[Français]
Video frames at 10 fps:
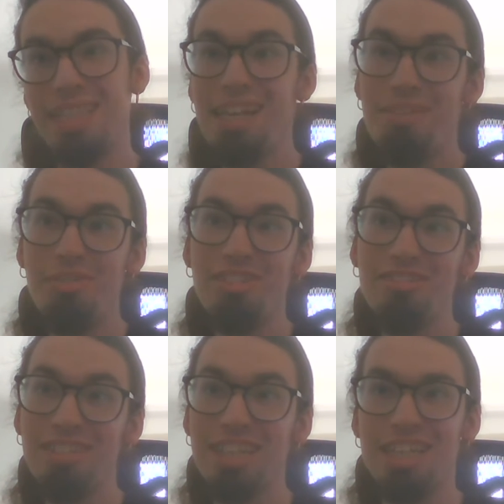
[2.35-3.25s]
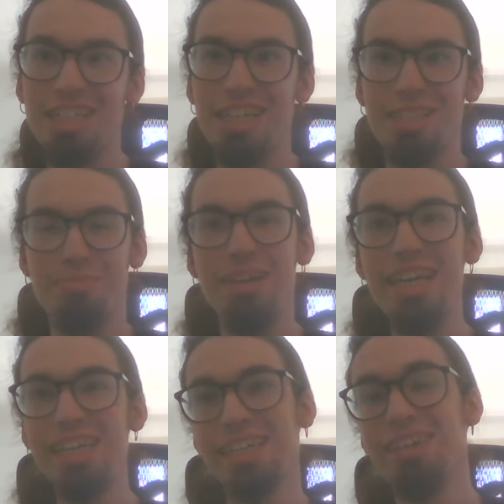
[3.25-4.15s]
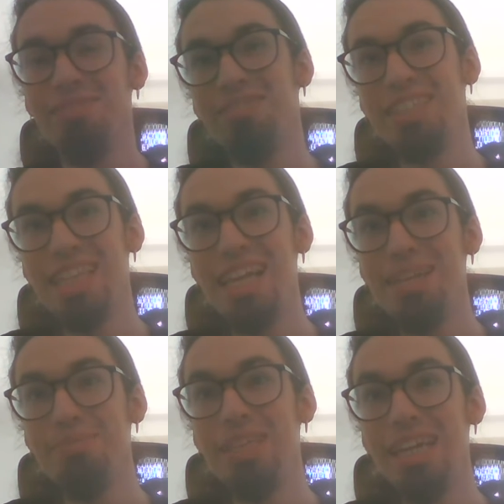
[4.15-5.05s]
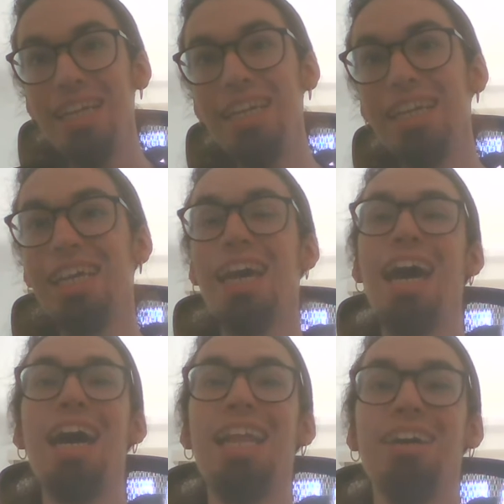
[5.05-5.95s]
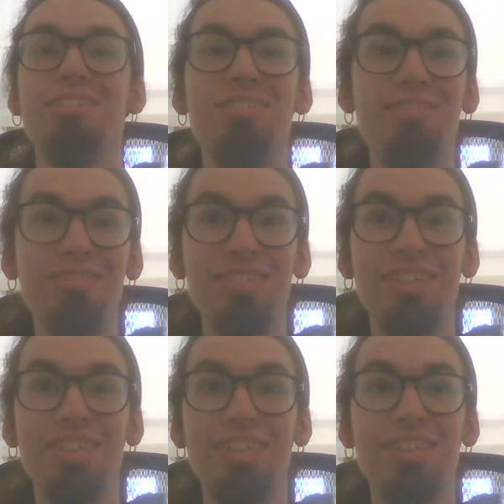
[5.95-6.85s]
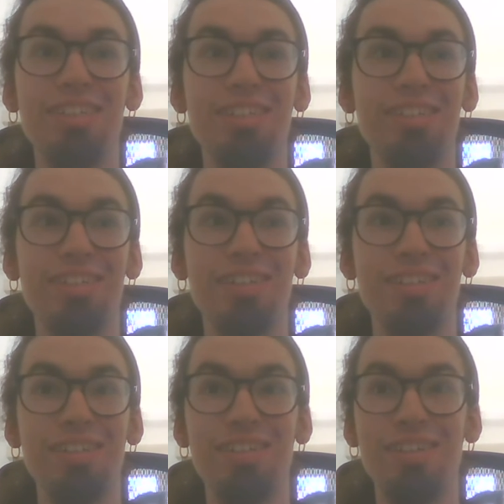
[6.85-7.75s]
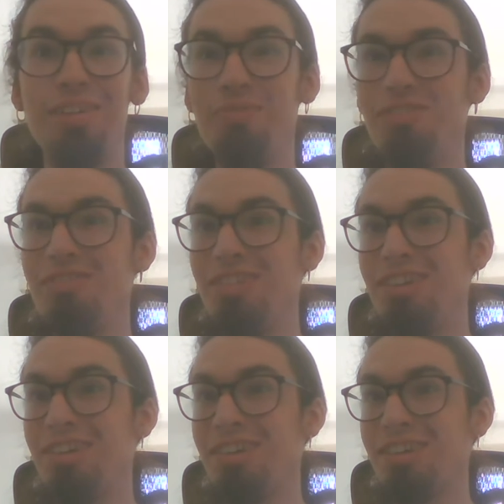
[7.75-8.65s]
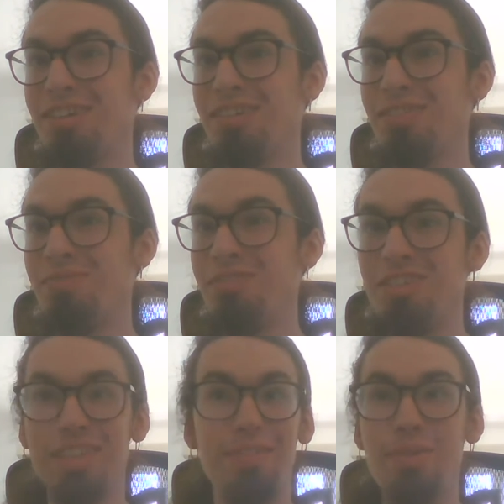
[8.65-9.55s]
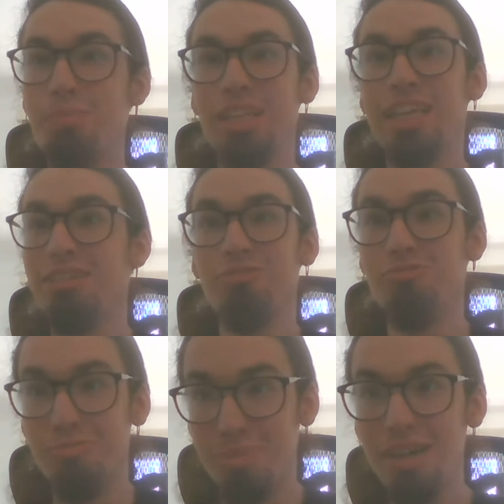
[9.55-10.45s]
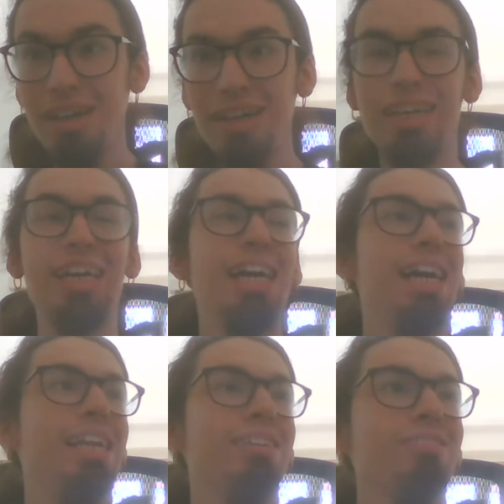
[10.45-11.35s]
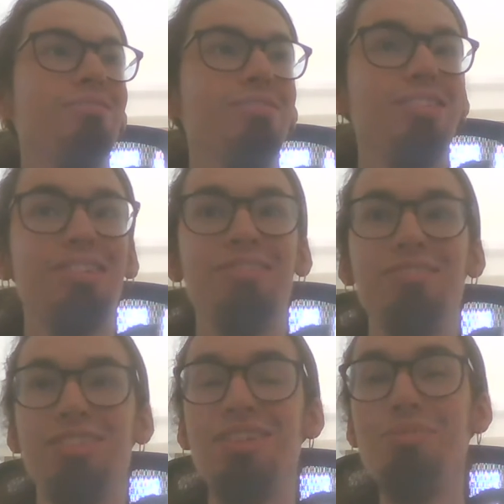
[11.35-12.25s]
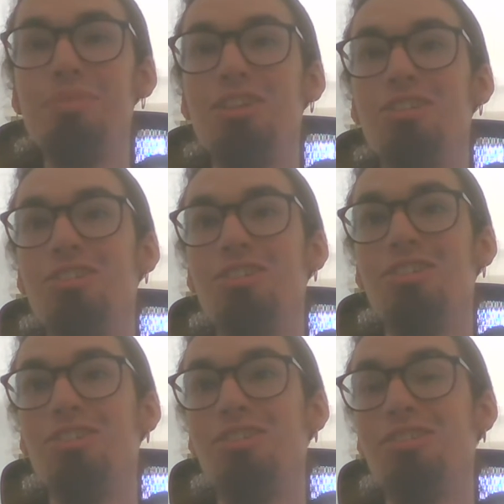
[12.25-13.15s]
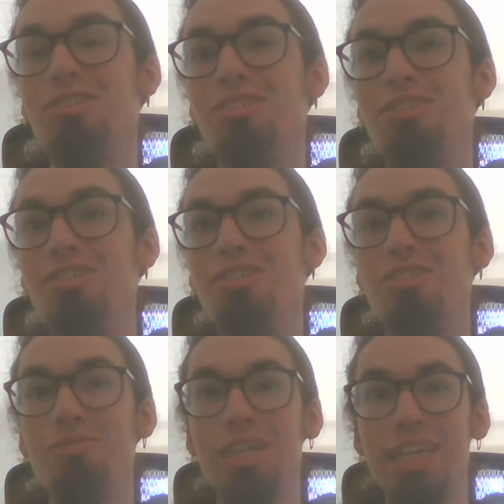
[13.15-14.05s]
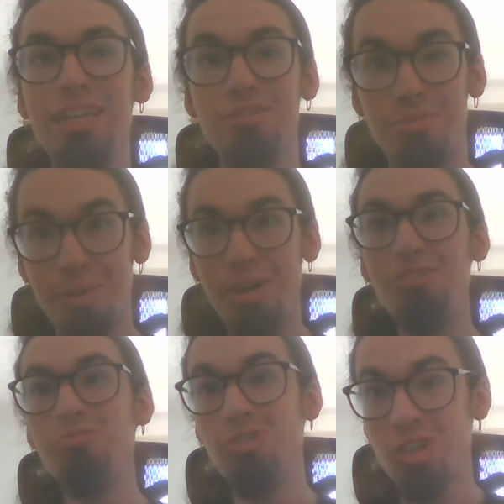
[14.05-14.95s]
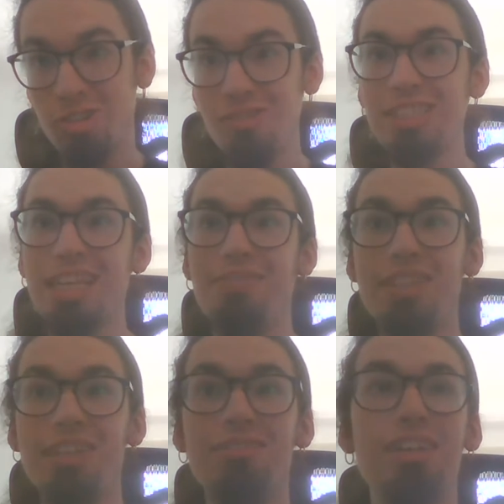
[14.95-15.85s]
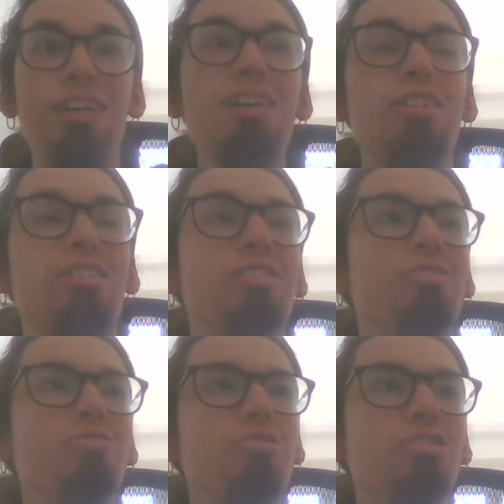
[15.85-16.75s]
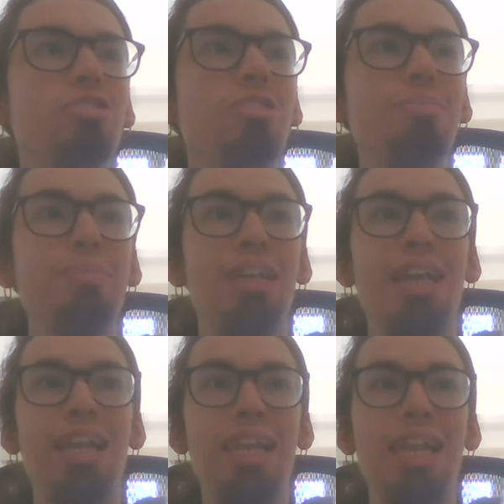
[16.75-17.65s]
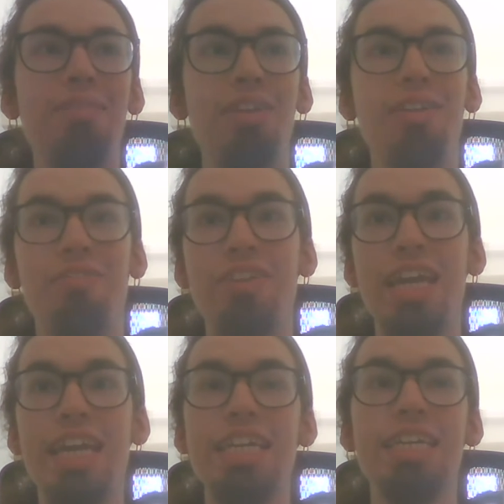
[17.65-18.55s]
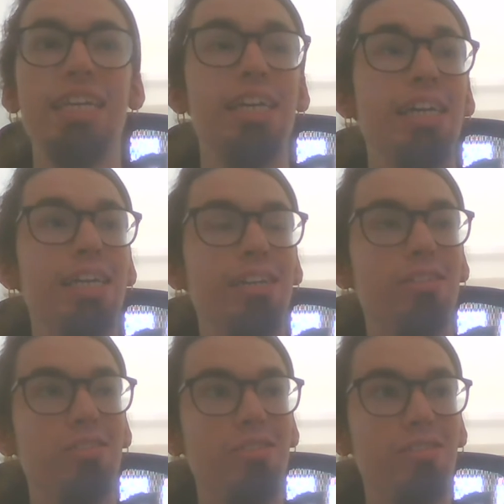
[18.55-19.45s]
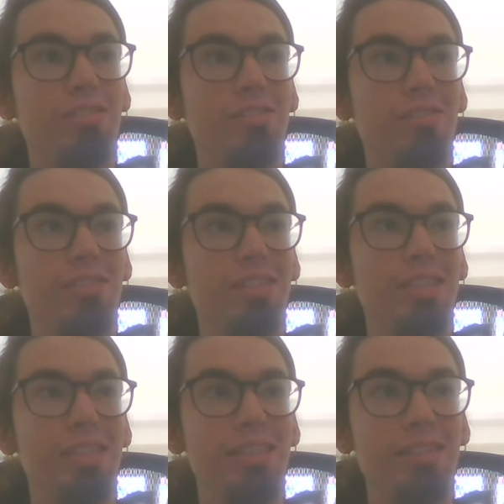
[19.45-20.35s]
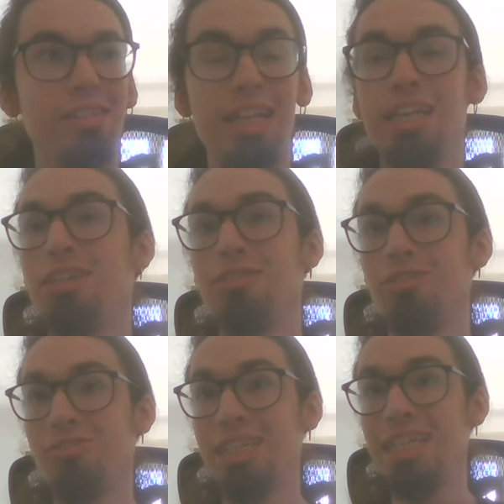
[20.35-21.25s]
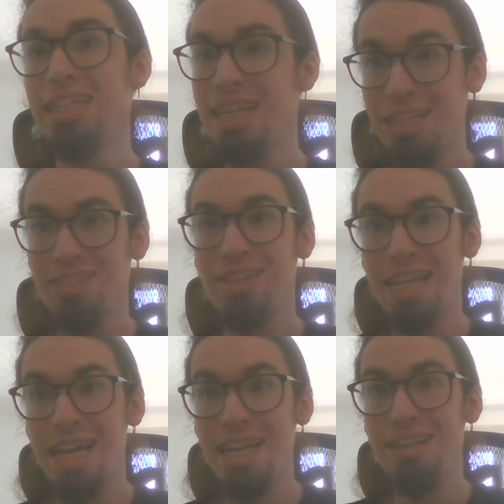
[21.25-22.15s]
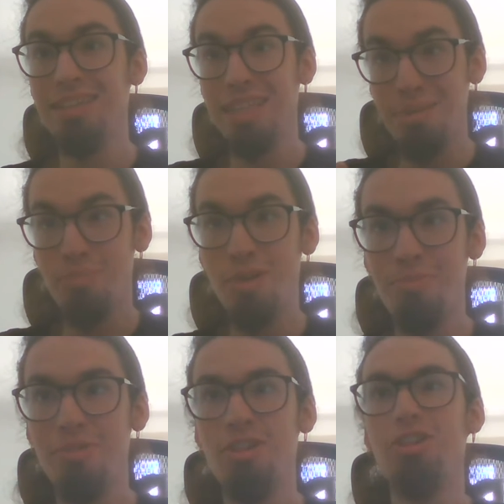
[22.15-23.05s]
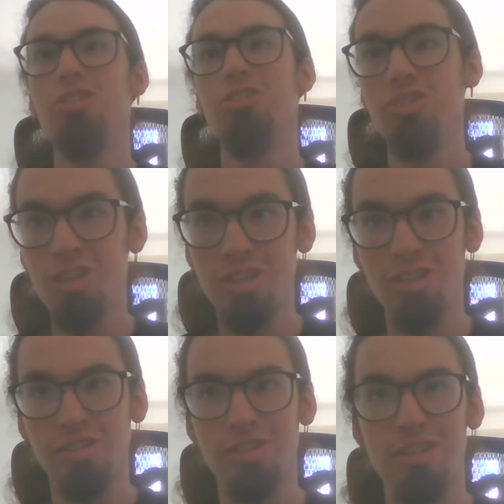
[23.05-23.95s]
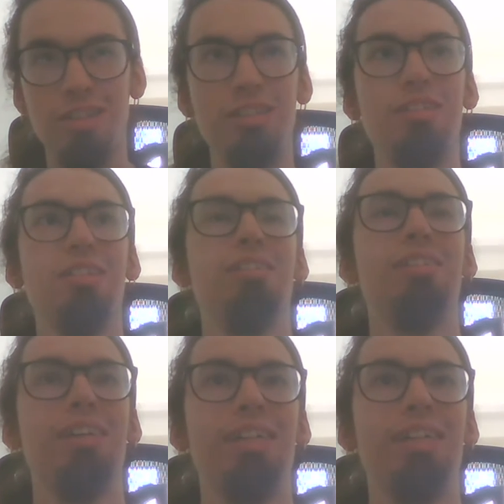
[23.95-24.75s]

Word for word: Salut à vous tous, j'espère que vous allez bien. Alors donc, euh, comme vous le, vous le savez peut-être ou pas, alors donc euh, nous sommes le, week-end et au moment où je tourne cette vidéo-là, nous sommes l'avant-veille euh, de la journée nationale des peuples autochtones.